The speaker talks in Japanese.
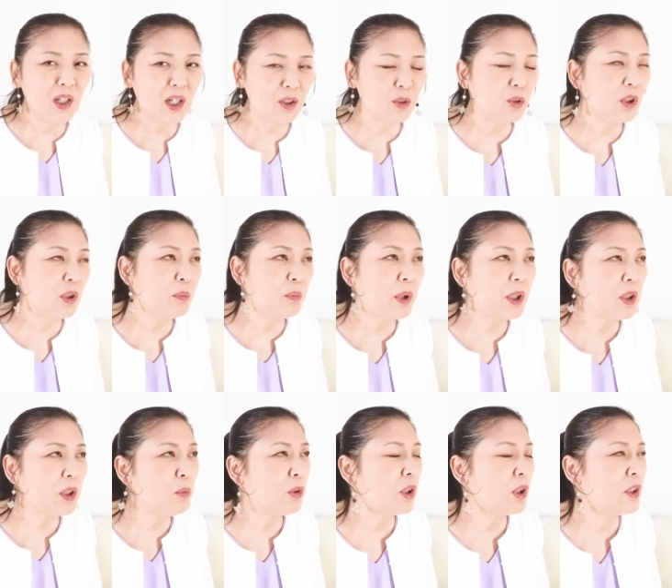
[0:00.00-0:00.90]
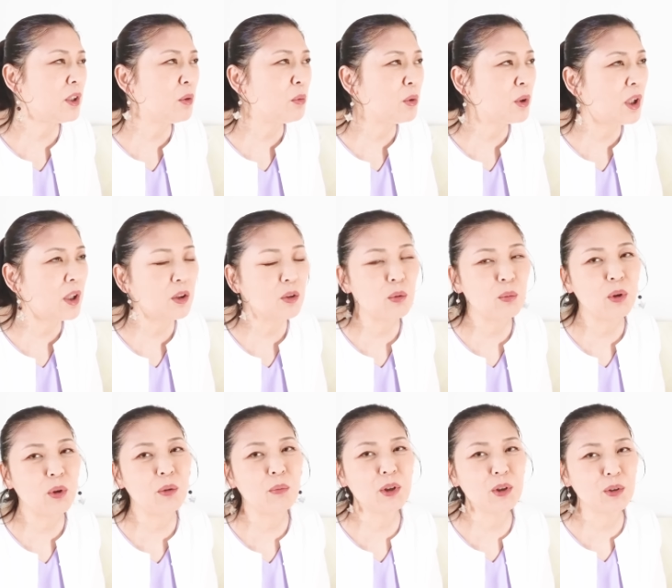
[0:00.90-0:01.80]
あの、立派でも何でもないと
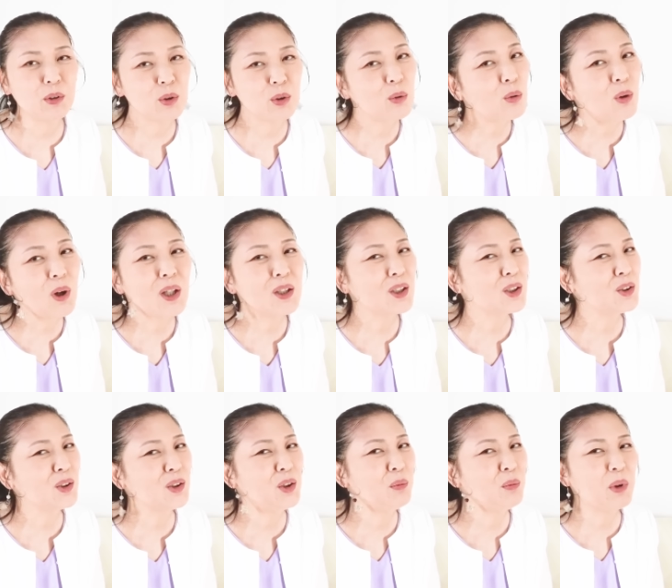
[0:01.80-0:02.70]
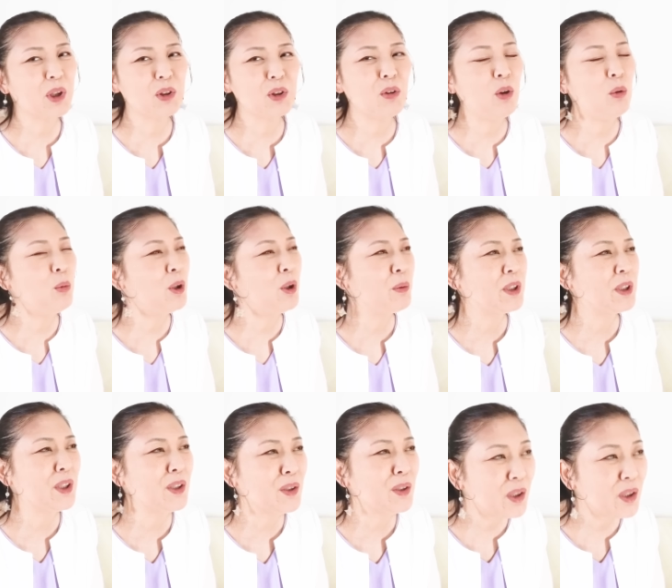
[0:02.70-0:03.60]
思います。そこは私は立派とは思い
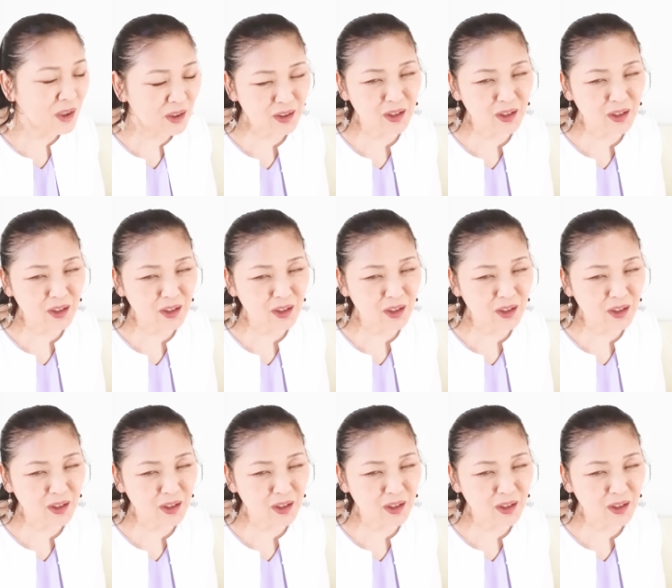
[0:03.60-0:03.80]
ません。